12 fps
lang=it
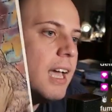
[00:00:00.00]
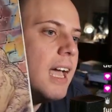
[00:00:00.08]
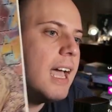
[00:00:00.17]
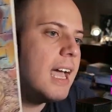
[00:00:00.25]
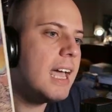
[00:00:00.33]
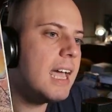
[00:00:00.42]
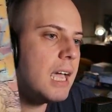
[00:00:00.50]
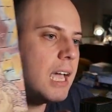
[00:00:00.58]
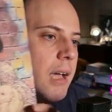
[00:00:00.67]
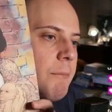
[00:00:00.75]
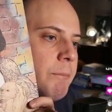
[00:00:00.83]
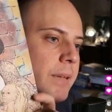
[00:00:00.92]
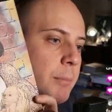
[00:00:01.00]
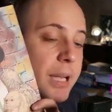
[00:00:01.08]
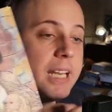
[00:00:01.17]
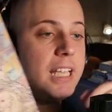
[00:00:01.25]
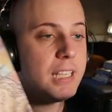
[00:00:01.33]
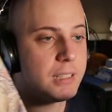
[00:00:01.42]
E, ehm,
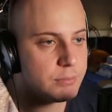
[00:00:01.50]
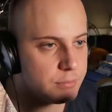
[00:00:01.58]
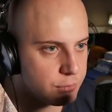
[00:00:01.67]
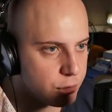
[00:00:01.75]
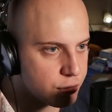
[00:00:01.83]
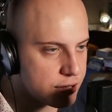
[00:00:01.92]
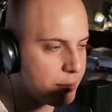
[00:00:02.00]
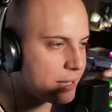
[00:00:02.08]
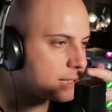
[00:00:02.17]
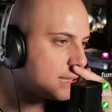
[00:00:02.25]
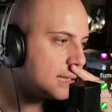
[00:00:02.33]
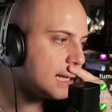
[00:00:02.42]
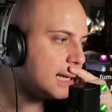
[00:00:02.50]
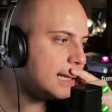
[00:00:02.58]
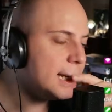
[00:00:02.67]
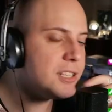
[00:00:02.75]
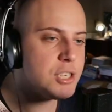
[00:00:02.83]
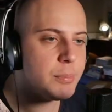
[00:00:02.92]
per chi non sapesse
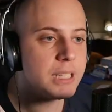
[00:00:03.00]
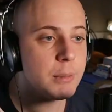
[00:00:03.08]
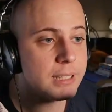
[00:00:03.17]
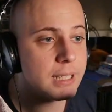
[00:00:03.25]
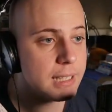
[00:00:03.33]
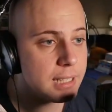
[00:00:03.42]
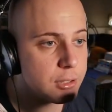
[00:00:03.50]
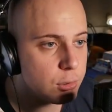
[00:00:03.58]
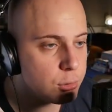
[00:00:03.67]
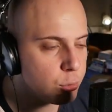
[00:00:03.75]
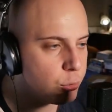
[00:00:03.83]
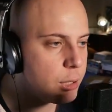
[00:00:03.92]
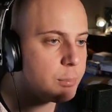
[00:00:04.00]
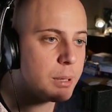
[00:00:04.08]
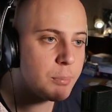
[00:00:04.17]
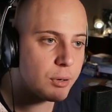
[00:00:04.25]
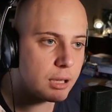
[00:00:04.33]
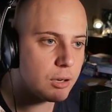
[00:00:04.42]
l'incipit, ovviamente il Little Tulip, il
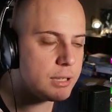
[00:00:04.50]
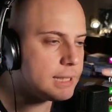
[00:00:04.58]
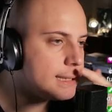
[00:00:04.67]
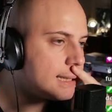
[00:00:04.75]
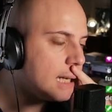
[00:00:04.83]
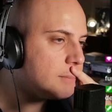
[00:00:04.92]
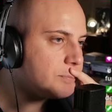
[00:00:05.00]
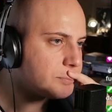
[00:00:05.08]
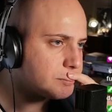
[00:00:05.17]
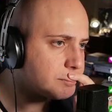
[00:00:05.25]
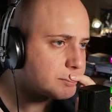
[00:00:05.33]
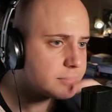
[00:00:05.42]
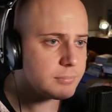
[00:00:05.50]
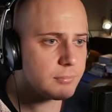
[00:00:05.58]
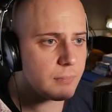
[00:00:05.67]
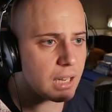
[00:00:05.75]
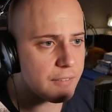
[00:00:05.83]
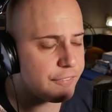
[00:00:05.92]
protagonista,
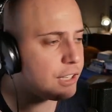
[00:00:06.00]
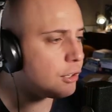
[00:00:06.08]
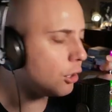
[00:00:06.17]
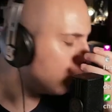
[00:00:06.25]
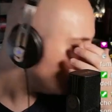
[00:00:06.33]
figlio